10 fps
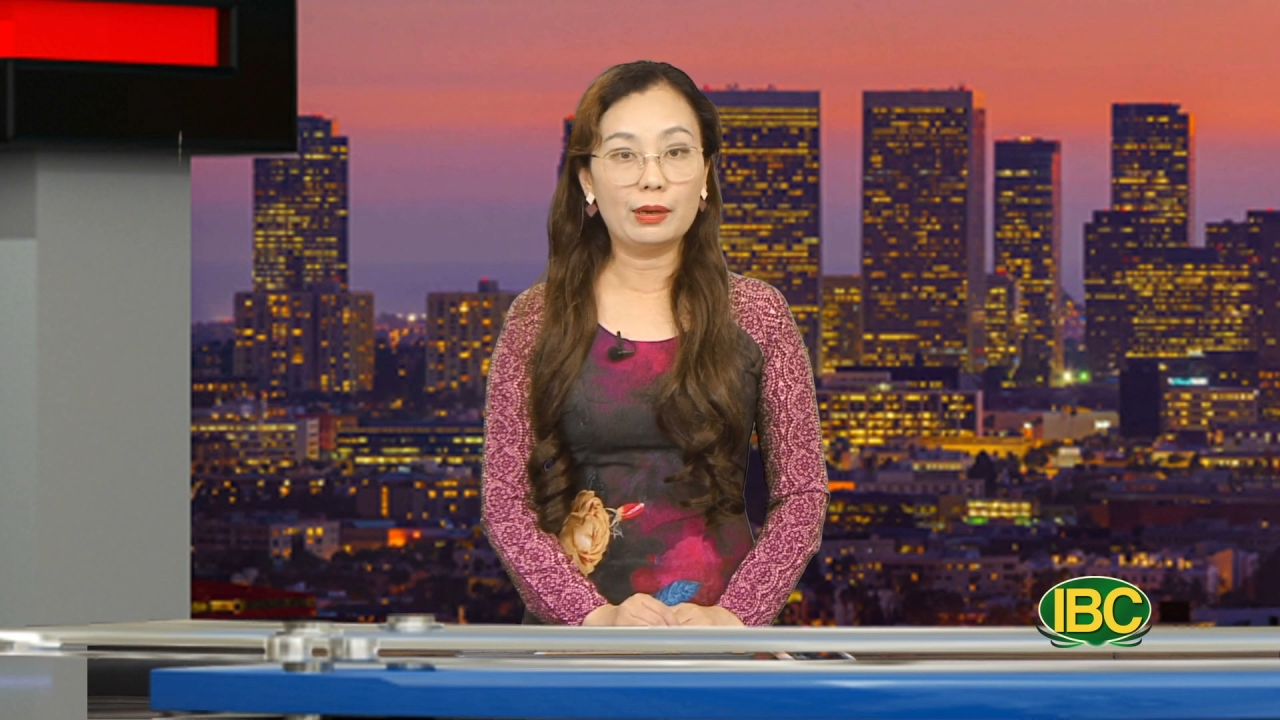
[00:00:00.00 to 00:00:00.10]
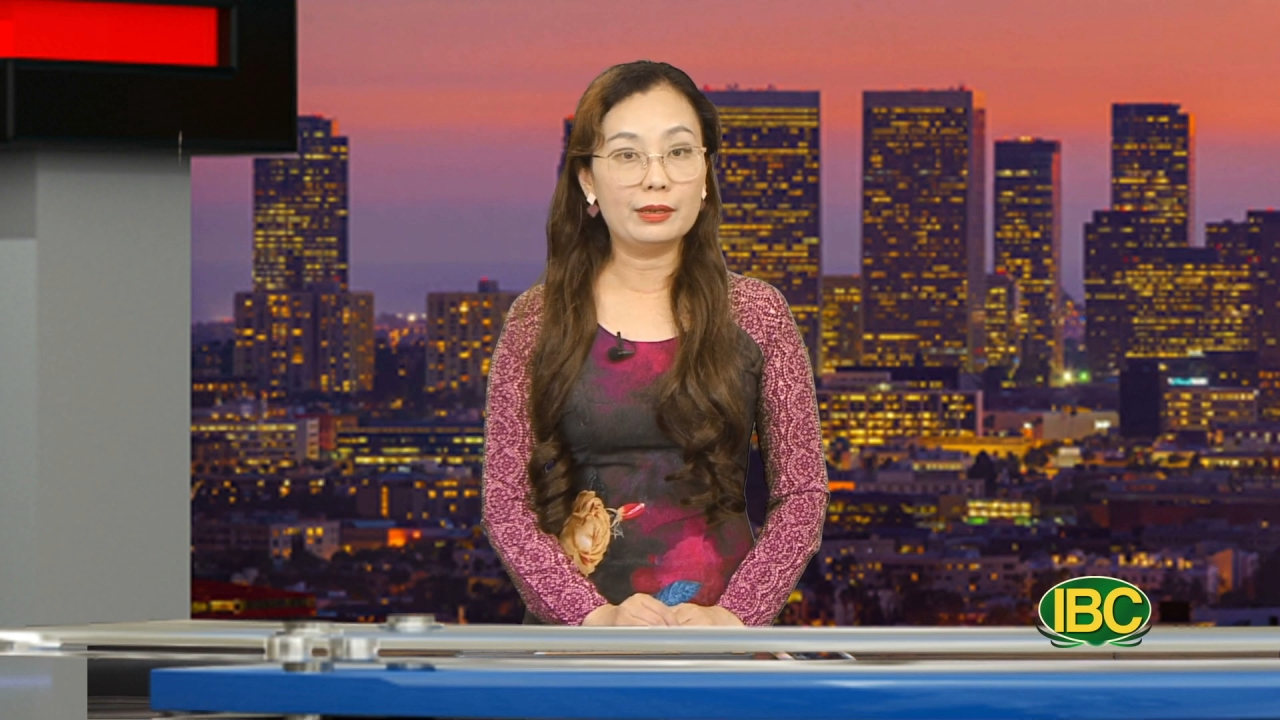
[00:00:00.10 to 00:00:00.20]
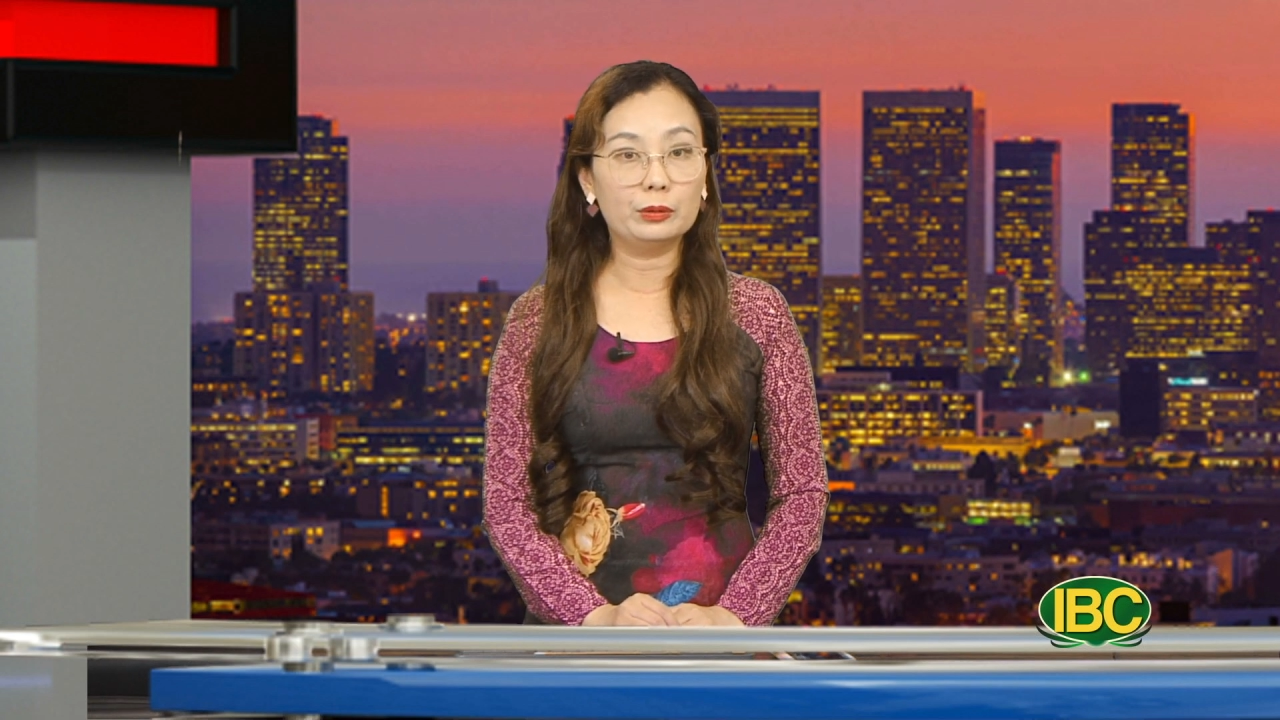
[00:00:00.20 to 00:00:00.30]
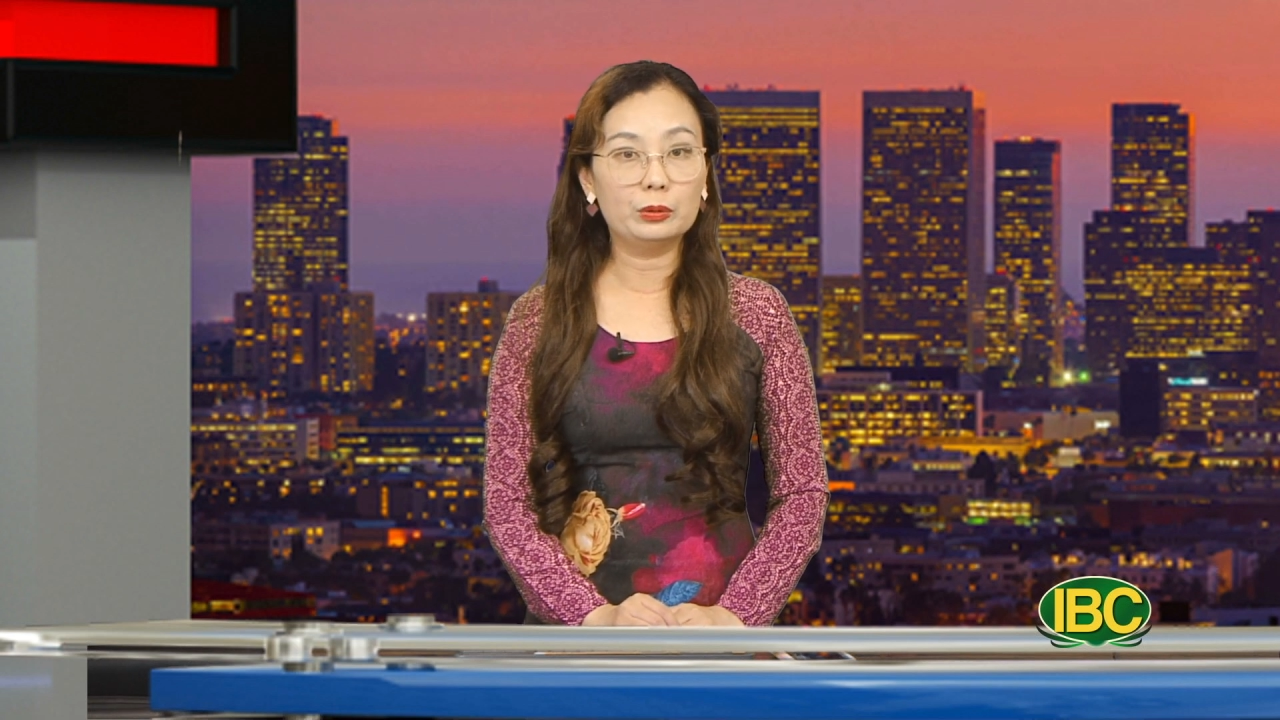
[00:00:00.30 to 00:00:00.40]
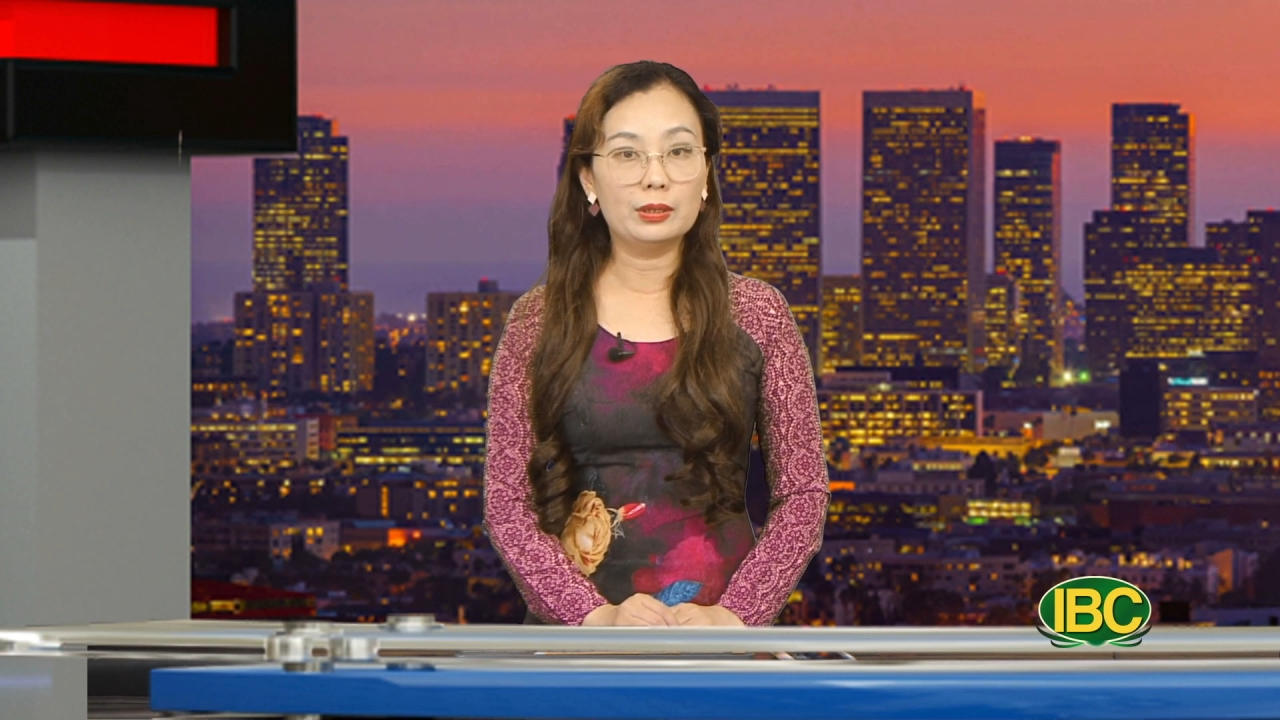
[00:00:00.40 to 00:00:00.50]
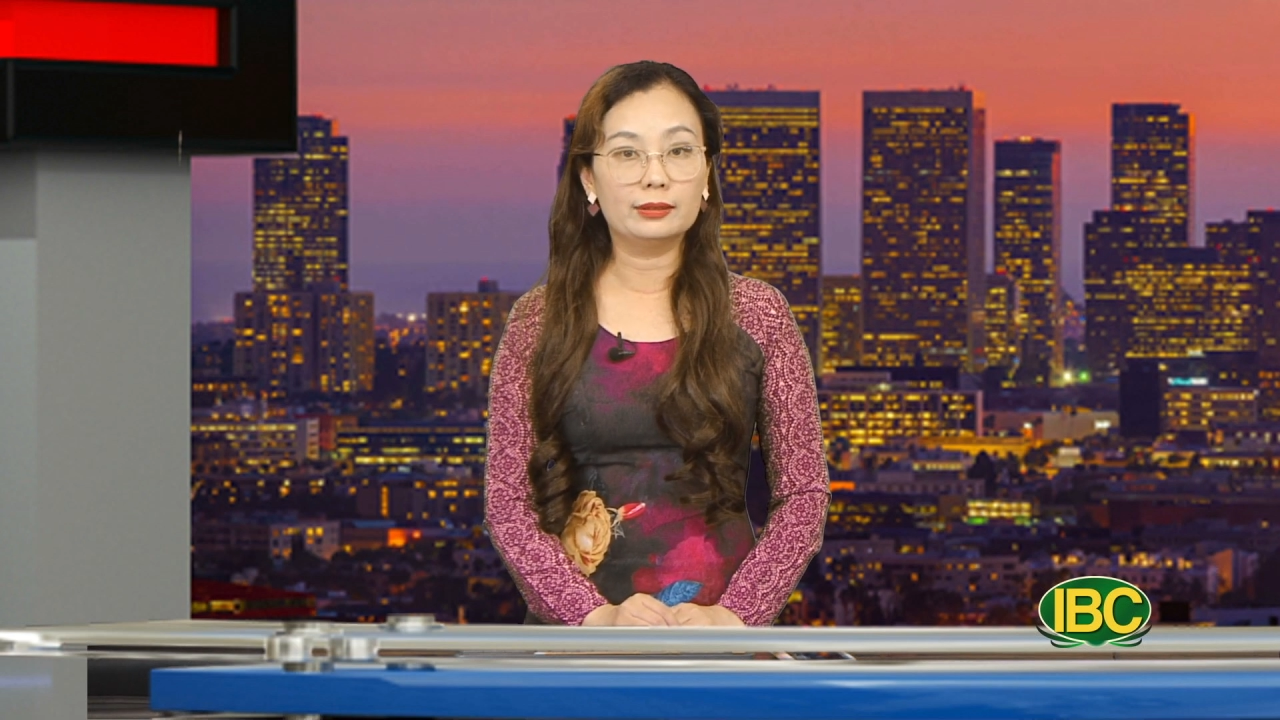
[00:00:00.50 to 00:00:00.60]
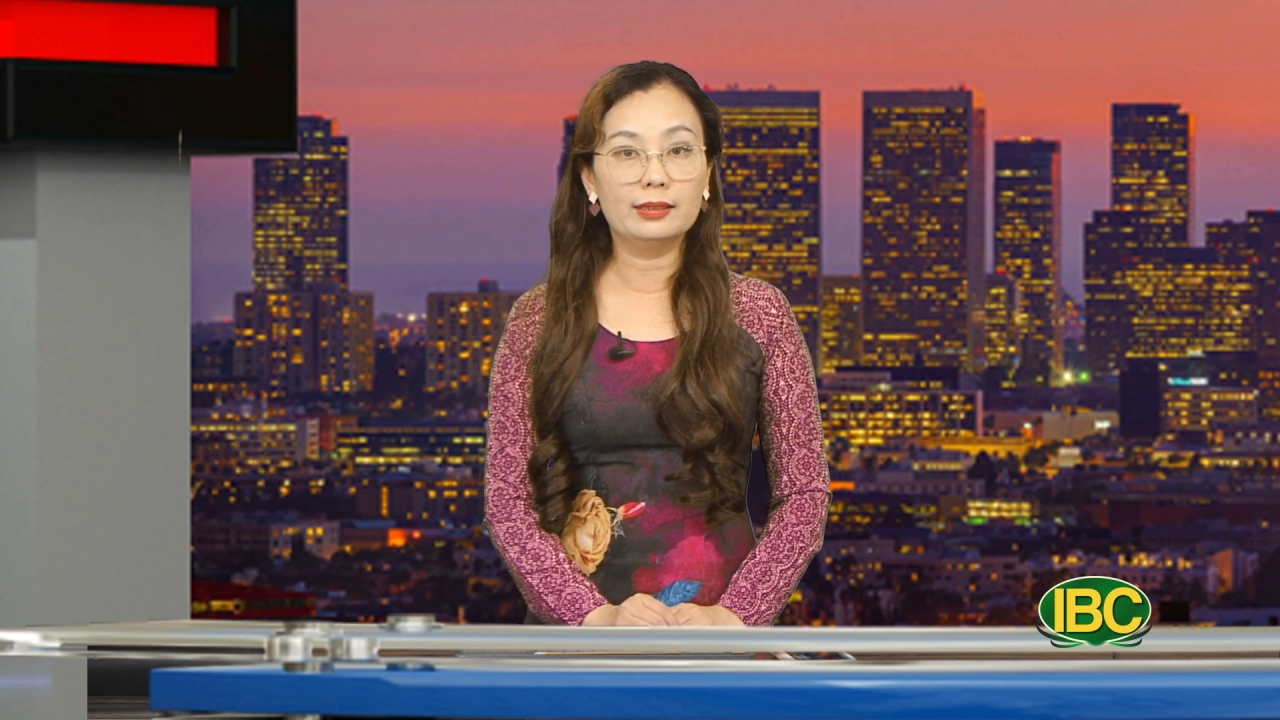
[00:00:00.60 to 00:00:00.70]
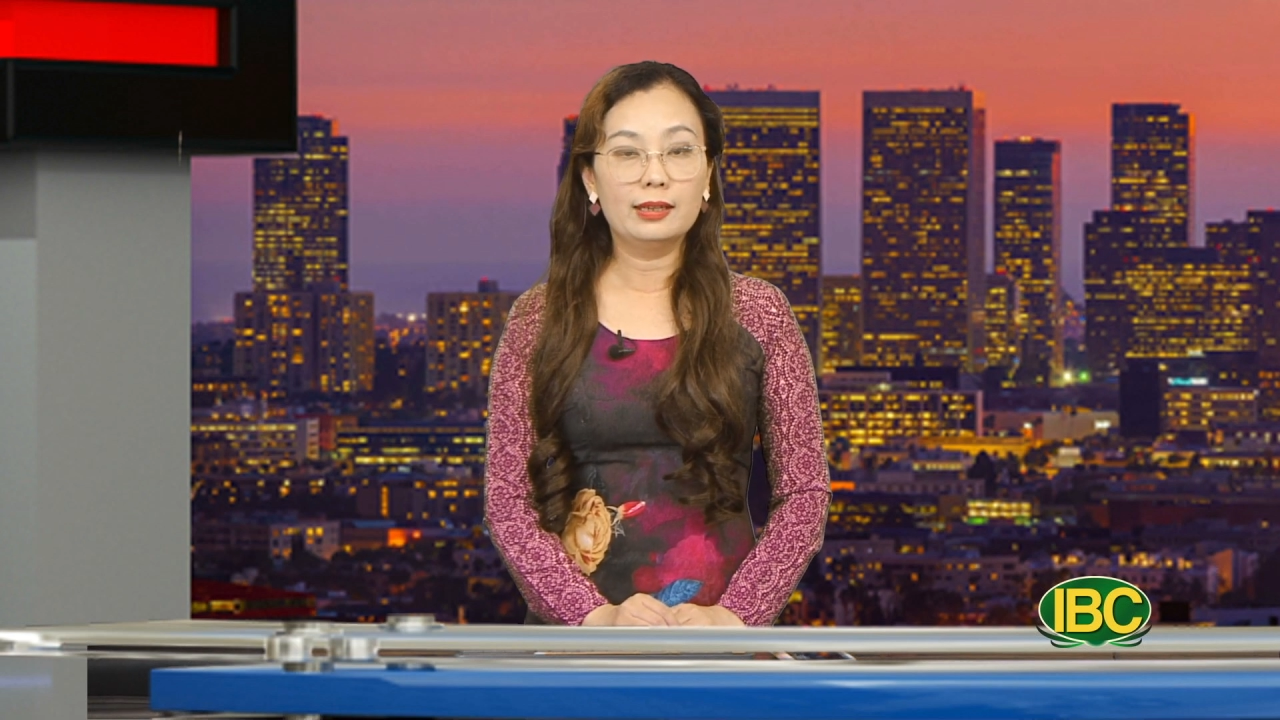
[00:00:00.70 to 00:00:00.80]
ngày đầu tuần,